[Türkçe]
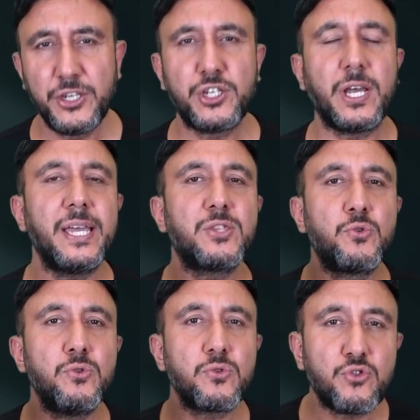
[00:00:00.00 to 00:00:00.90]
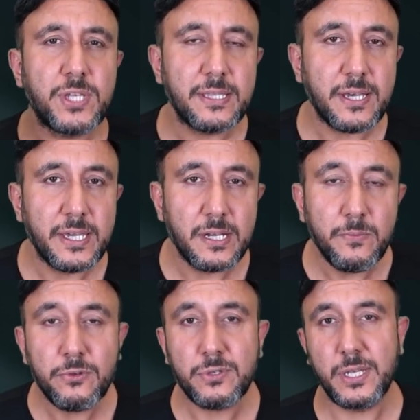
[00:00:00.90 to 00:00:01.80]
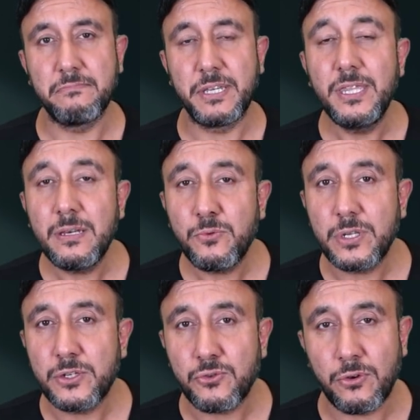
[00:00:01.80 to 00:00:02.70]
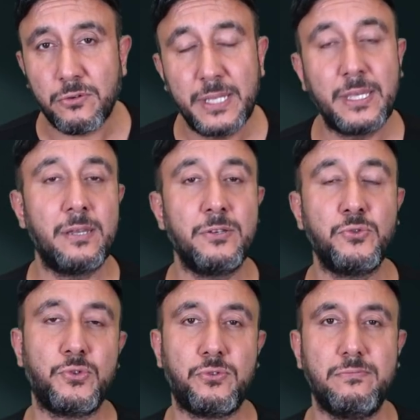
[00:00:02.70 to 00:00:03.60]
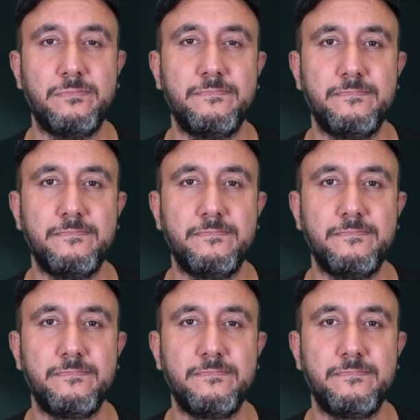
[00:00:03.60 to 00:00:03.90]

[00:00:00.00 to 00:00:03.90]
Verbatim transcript: Şayet günlük 3 saat ayıramıyorsan yine bu iş zor be değerli dostum.